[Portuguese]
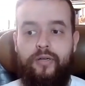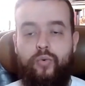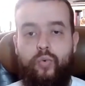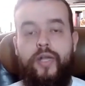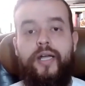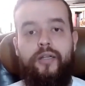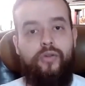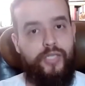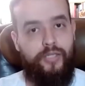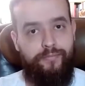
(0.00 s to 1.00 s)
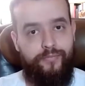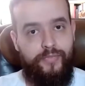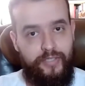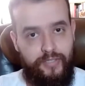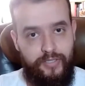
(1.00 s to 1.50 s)
o cânone
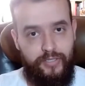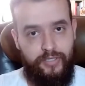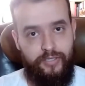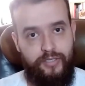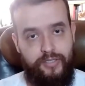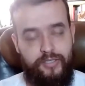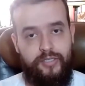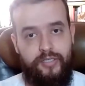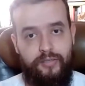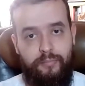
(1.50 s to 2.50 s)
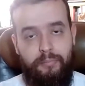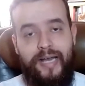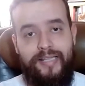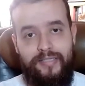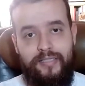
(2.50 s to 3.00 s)
desse, desse
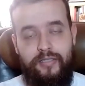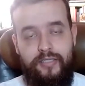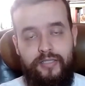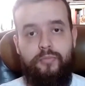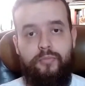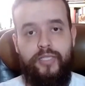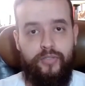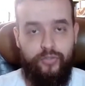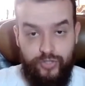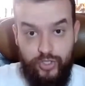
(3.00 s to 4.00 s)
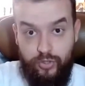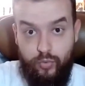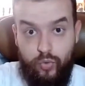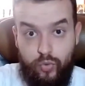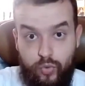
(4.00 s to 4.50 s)
base desse modelo, né, ou seja,
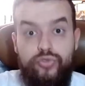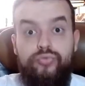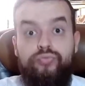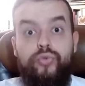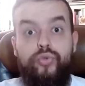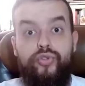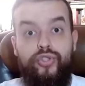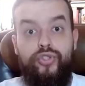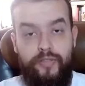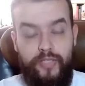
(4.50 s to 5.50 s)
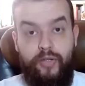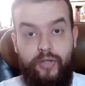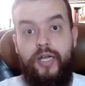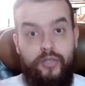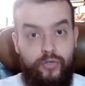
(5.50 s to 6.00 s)
o conjunto de livros, o que, que, é o
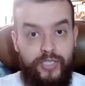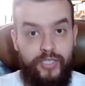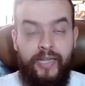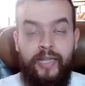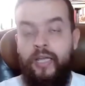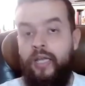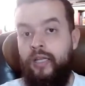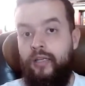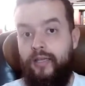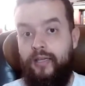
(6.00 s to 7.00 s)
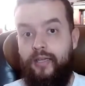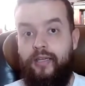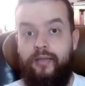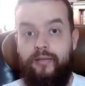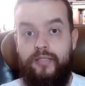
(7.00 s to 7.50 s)
cânone, né?
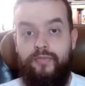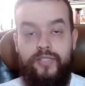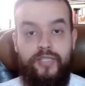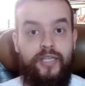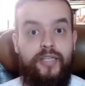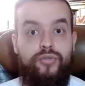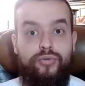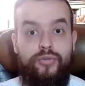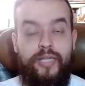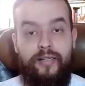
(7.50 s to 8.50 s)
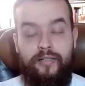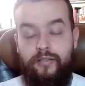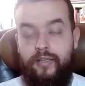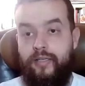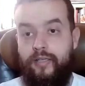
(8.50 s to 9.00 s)
É, se você quer estudar
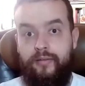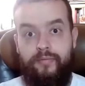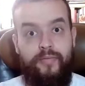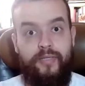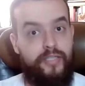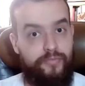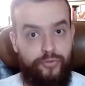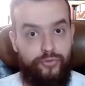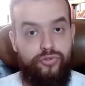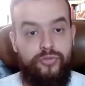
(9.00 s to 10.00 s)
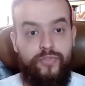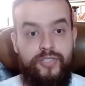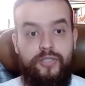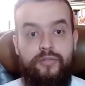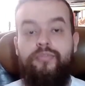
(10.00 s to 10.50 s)
é, livros,
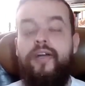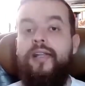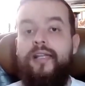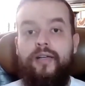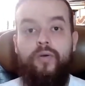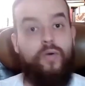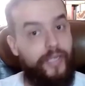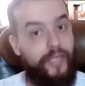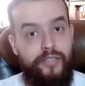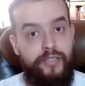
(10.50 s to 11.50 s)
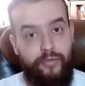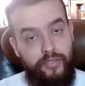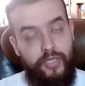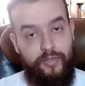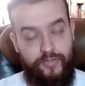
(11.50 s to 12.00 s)
você não vai ler qualquer livro,
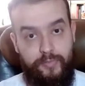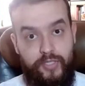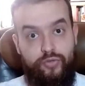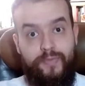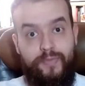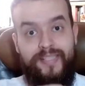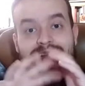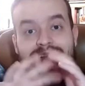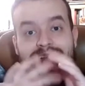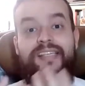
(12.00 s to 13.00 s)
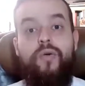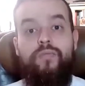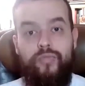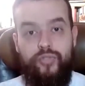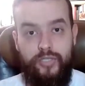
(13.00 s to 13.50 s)
você precisa de uma
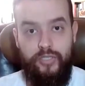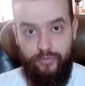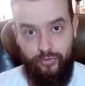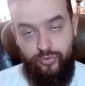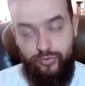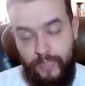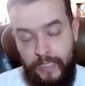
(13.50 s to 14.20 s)
seleção de livros.